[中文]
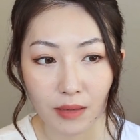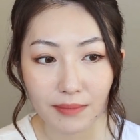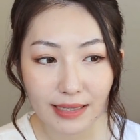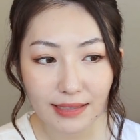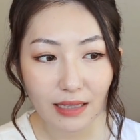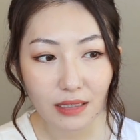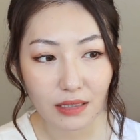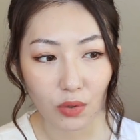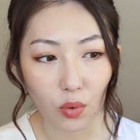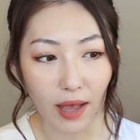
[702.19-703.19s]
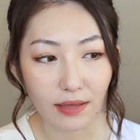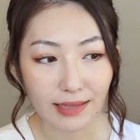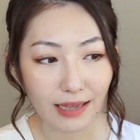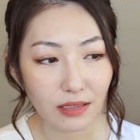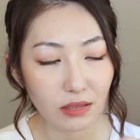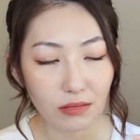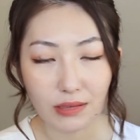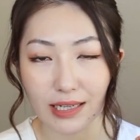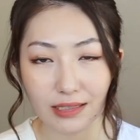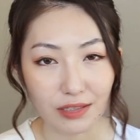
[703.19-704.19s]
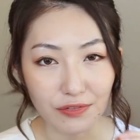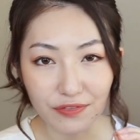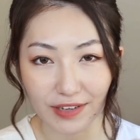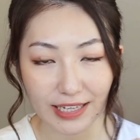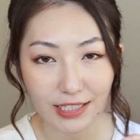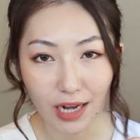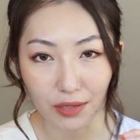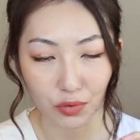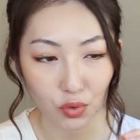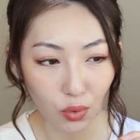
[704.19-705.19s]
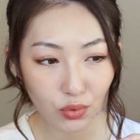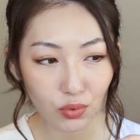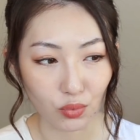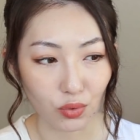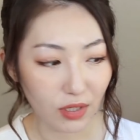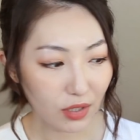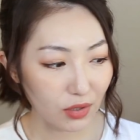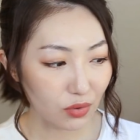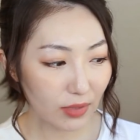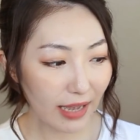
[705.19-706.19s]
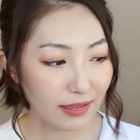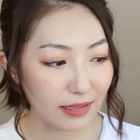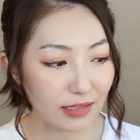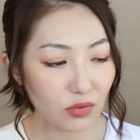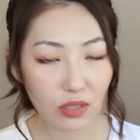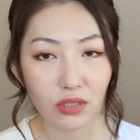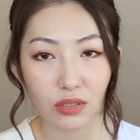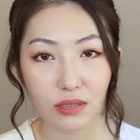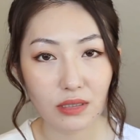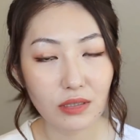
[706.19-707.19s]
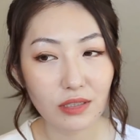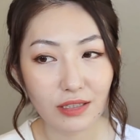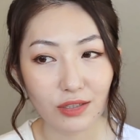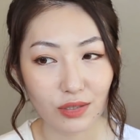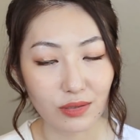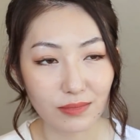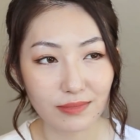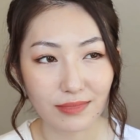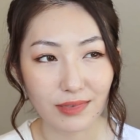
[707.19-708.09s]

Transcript: 曼丹的那款，它的液体非常的充足，就它那卸妆湿巾真的是。